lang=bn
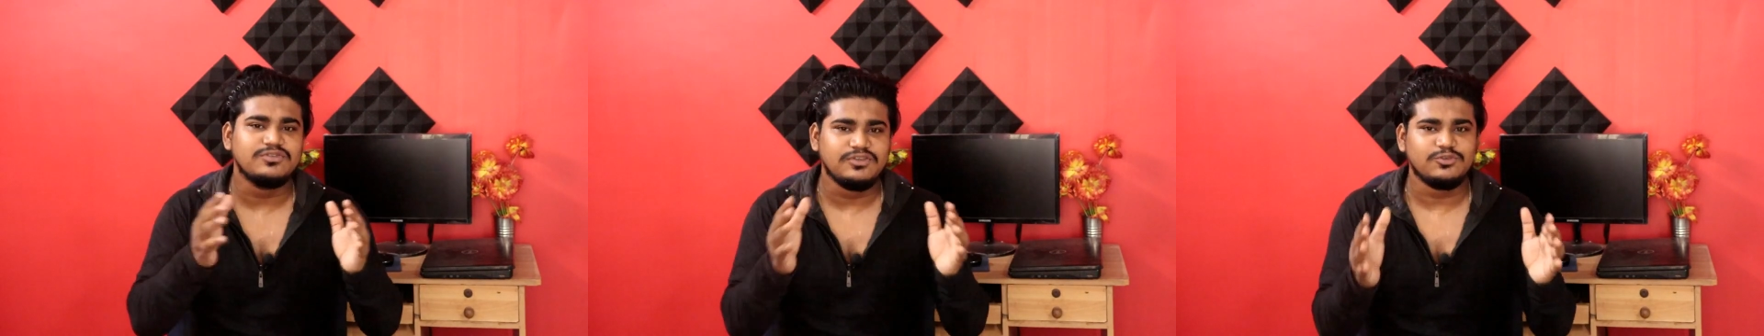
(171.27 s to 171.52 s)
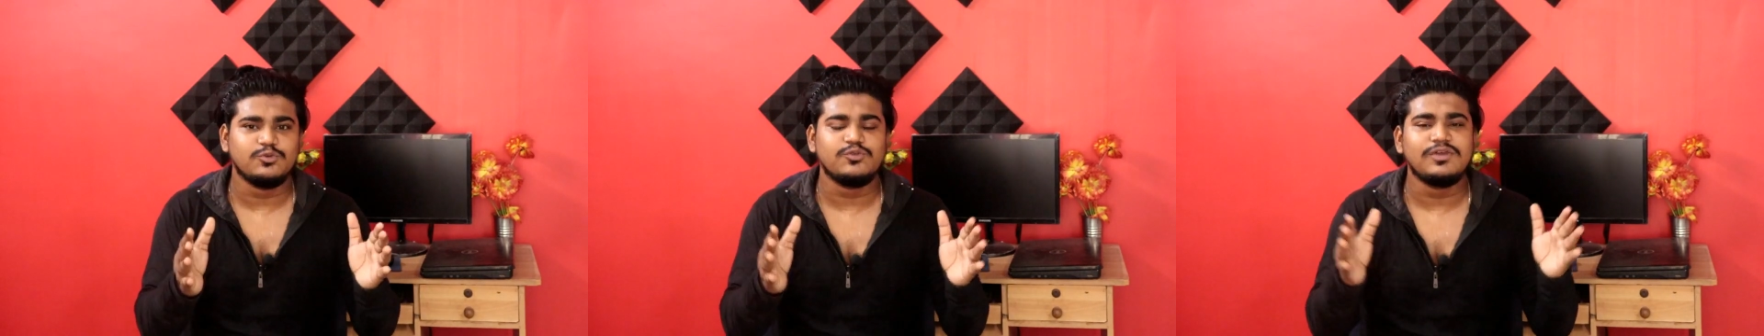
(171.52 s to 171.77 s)

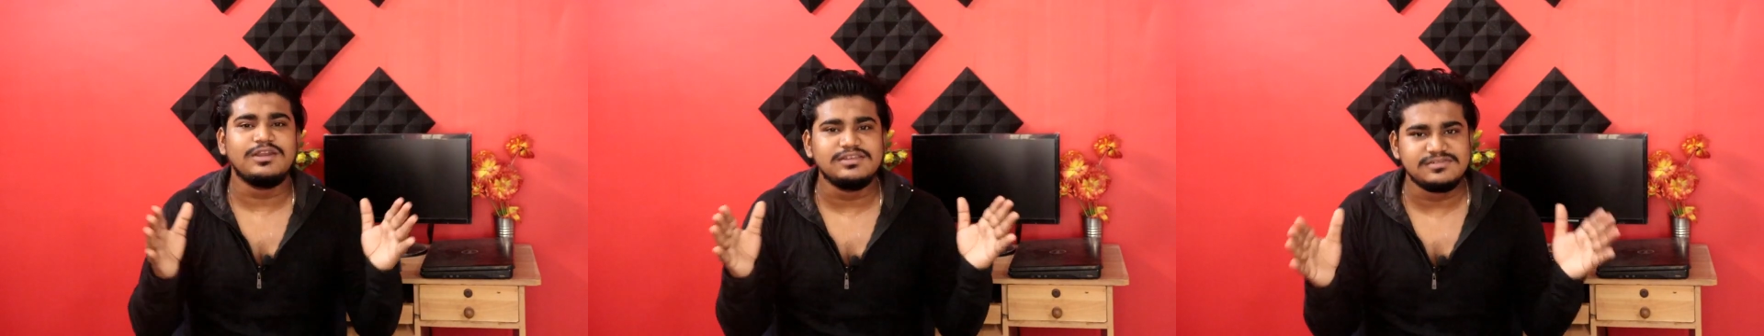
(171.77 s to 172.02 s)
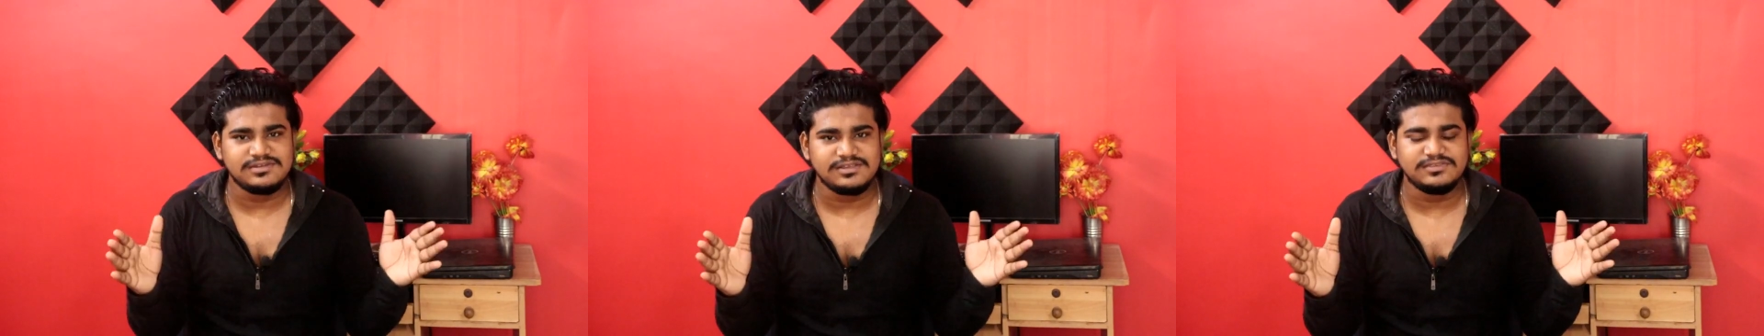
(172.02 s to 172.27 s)
যে সোশ্যাল
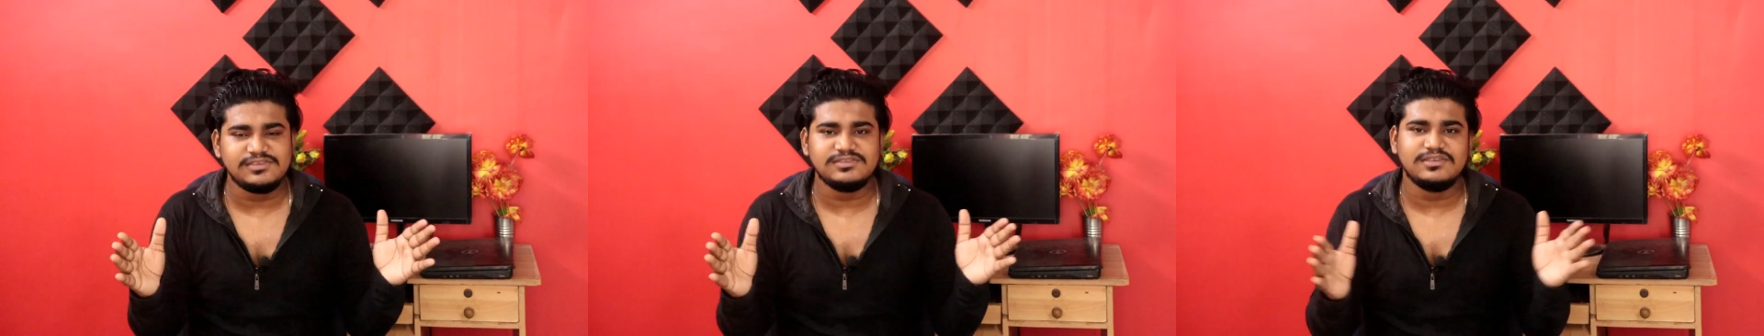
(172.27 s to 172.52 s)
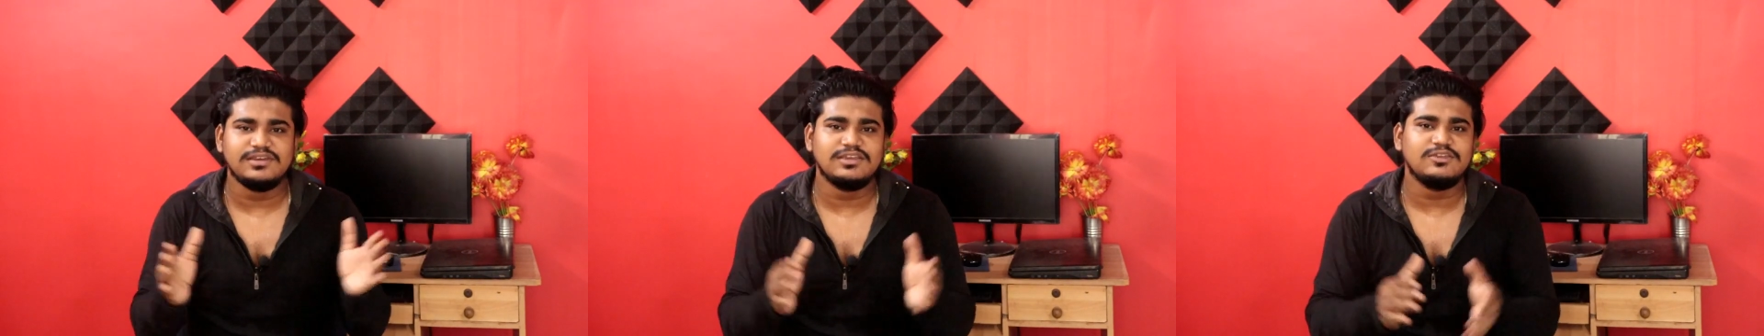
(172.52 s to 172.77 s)
ডিস্টেন্সিং
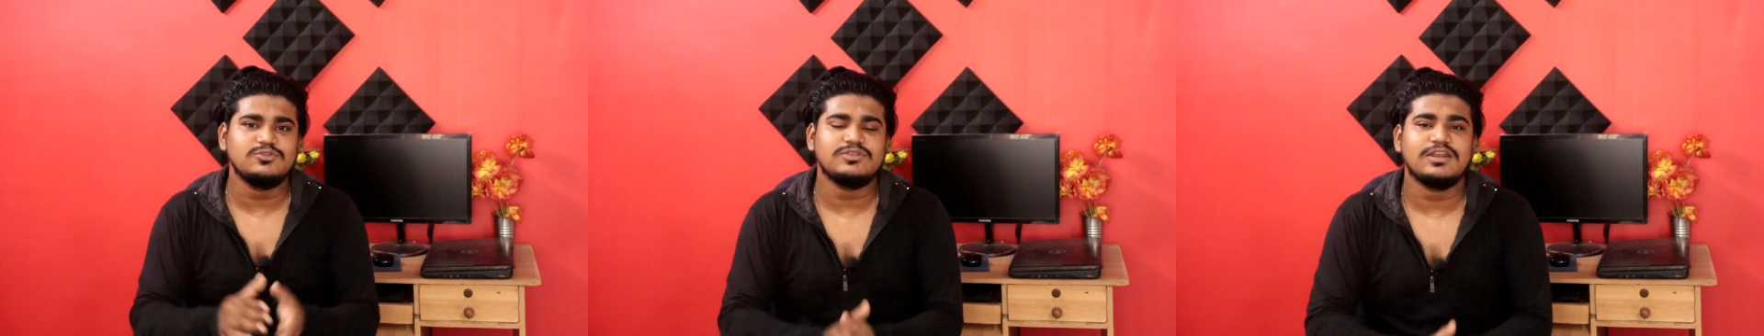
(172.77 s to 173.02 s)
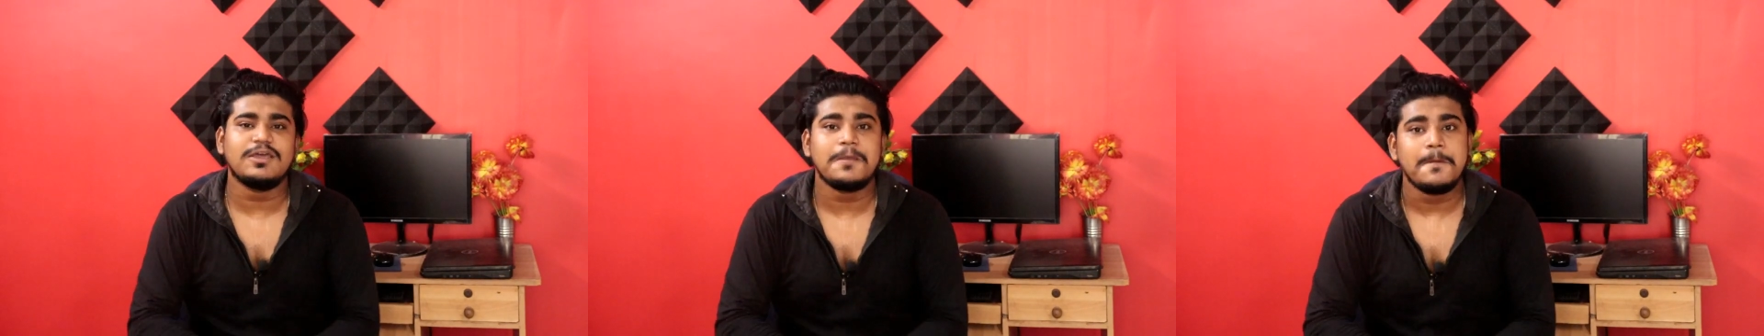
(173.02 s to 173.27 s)
সেটা কিন্তু
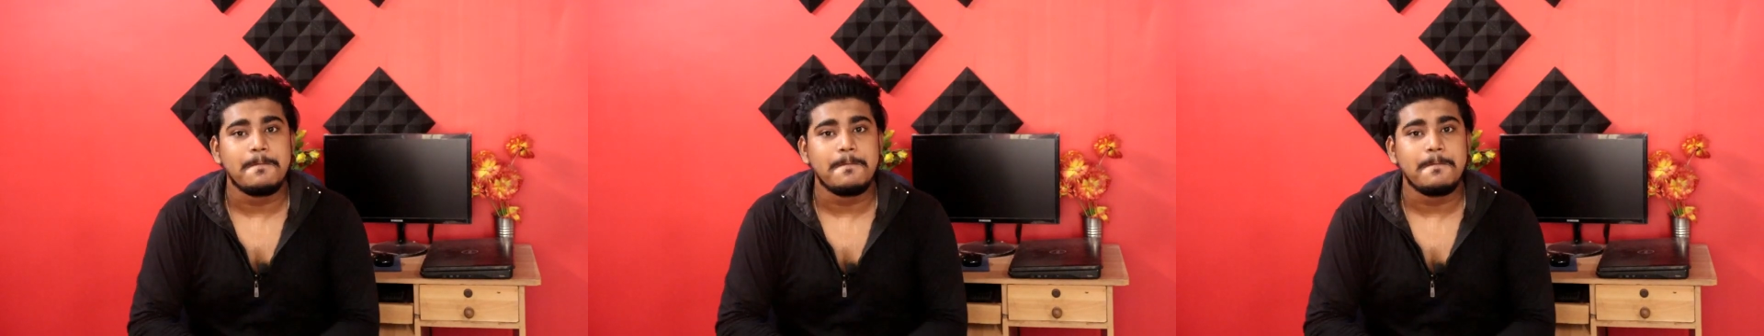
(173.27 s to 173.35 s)
তারা